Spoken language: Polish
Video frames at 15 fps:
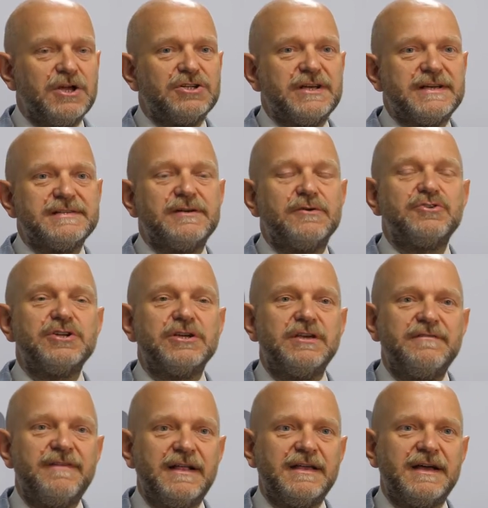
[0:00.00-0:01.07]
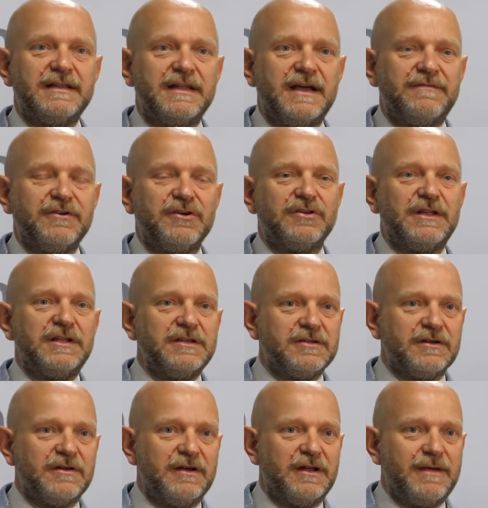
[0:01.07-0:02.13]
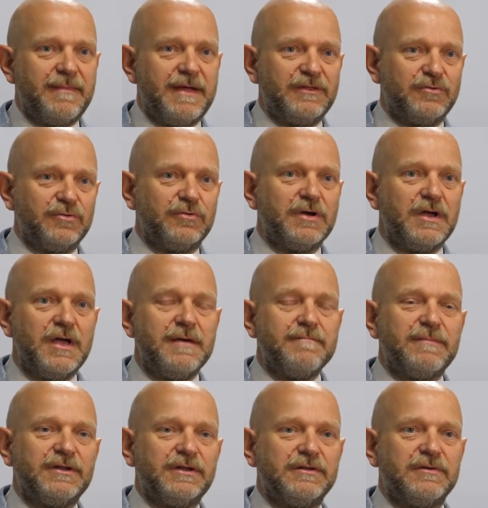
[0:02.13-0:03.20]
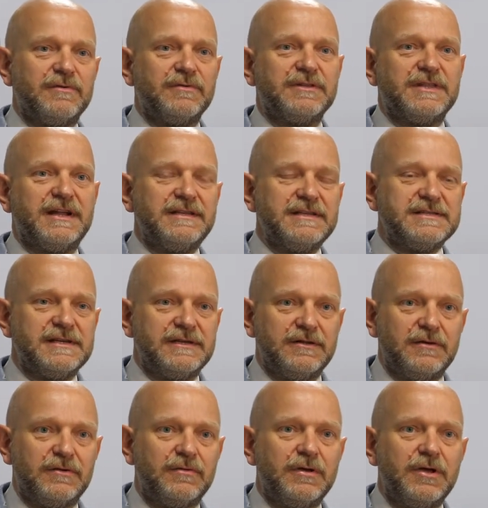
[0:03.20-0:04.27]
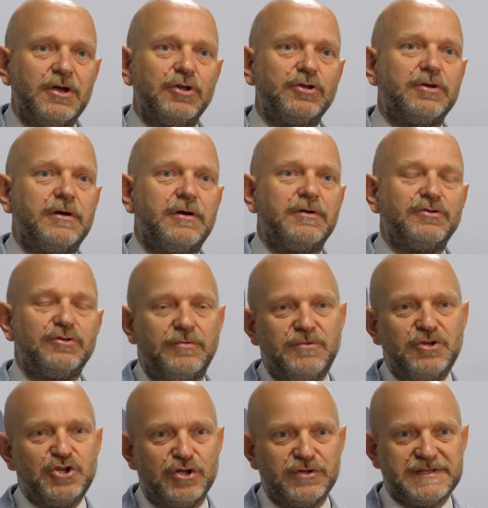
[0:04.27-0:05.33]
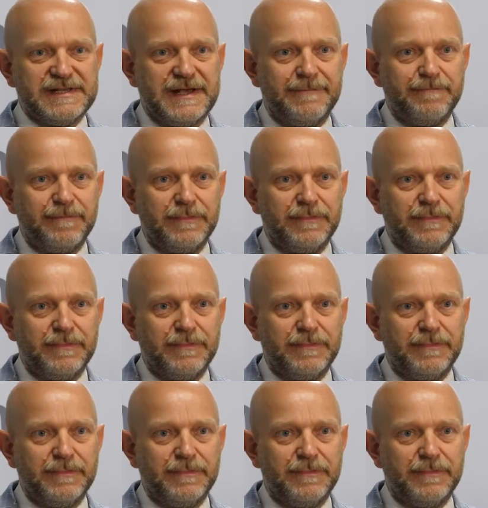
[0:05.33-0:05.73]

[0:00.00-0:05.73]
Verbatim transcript: Czas oczekiwania na wykonanie tego elementu metodą tradycyjną to do miesiąca.